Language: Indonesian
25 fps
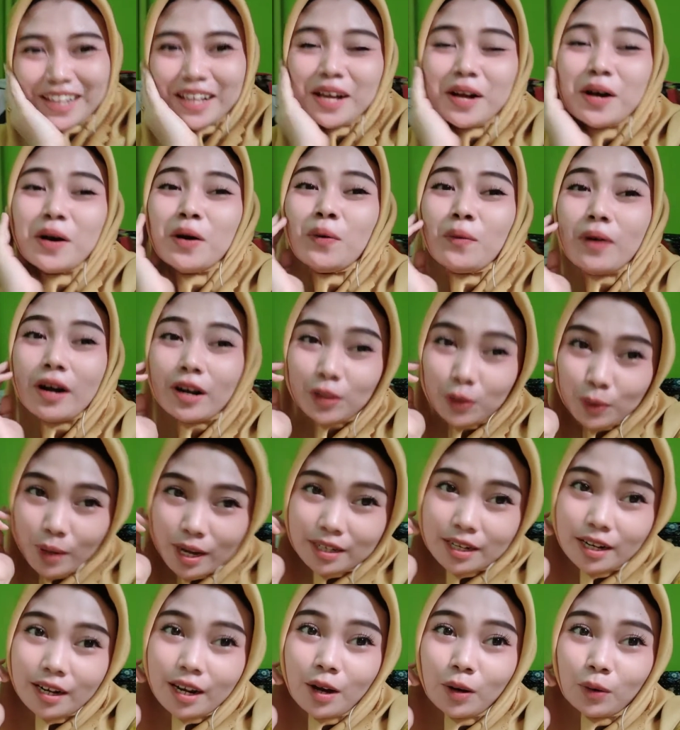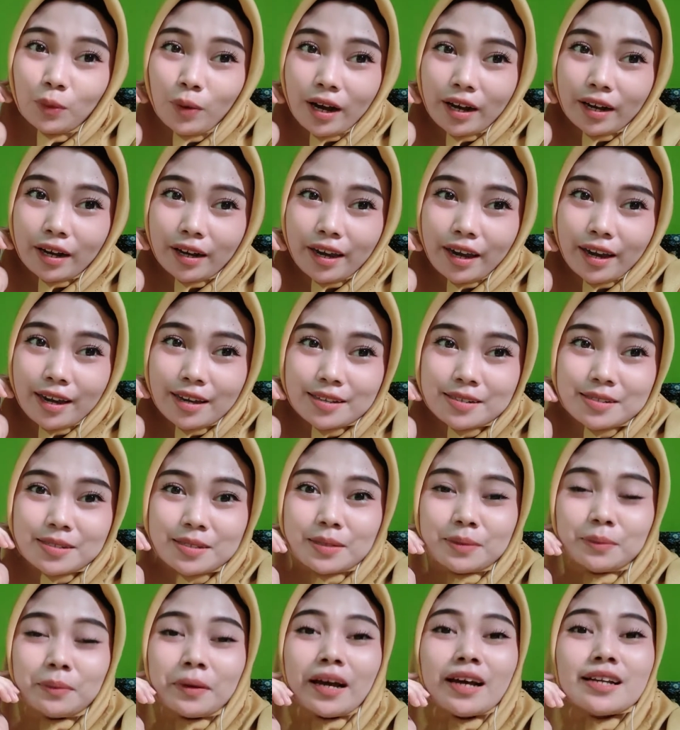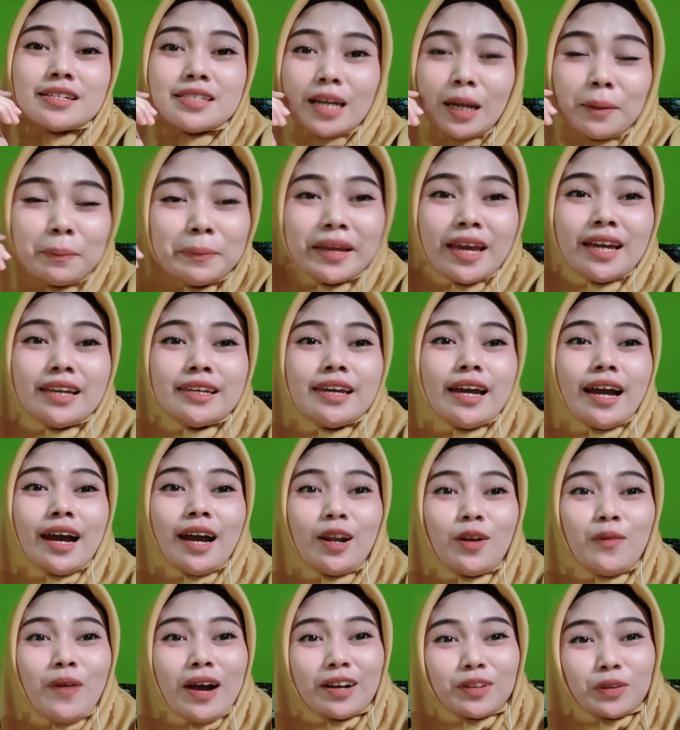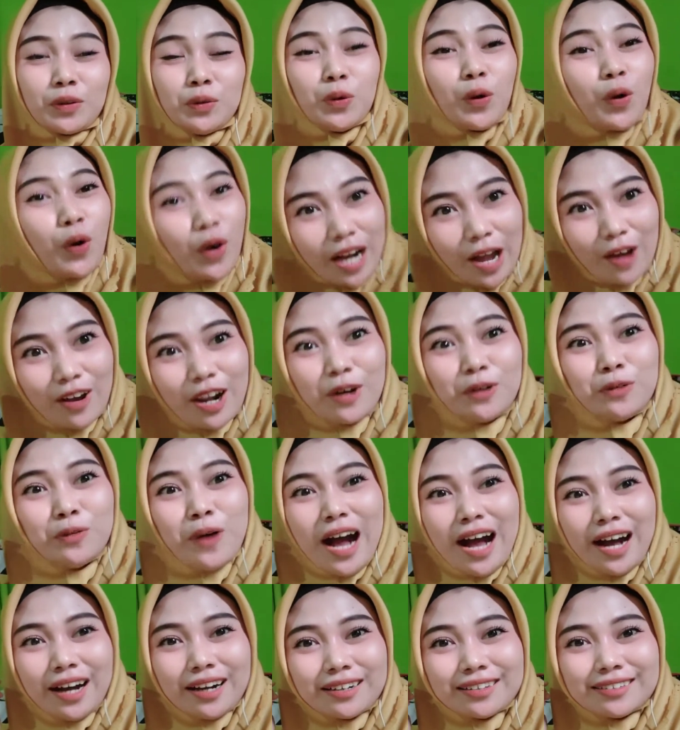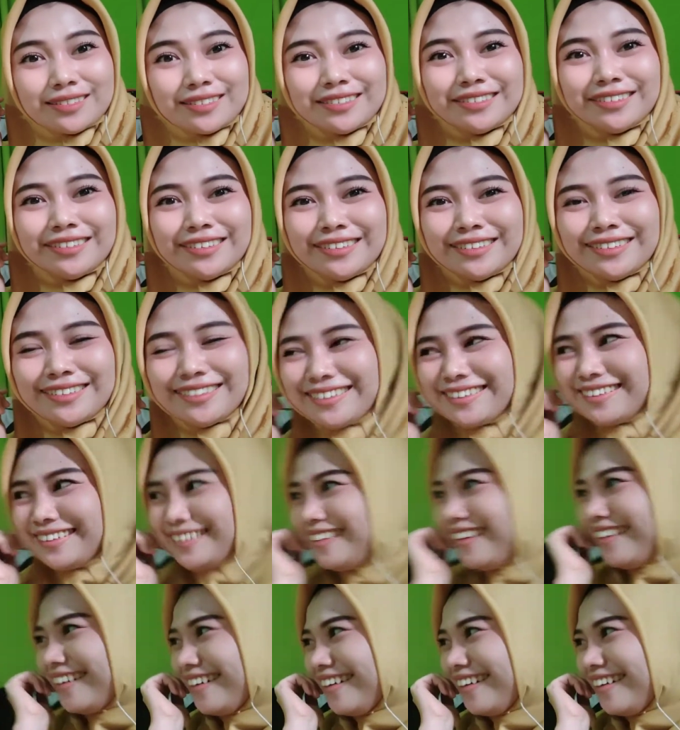waktu adalah uang guys Mendingan jangan menyanyikan waktu murah oleh uang iya